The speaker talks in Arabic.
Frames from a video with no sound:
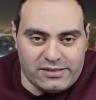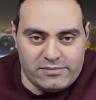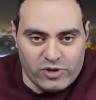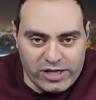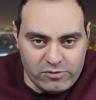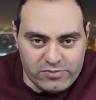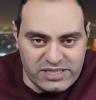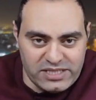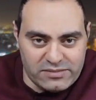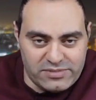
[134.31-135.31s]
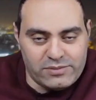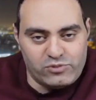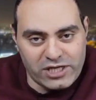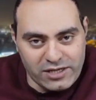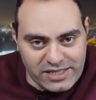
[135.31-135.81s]
المهاجم البديل بتاع
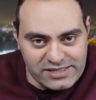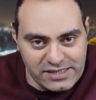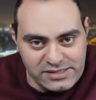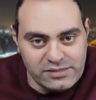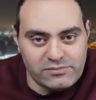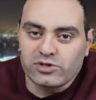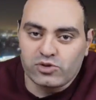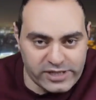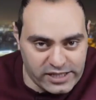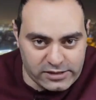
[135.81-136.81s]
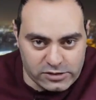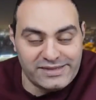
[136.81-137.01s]
المنتخب الاساسي برده ما جاش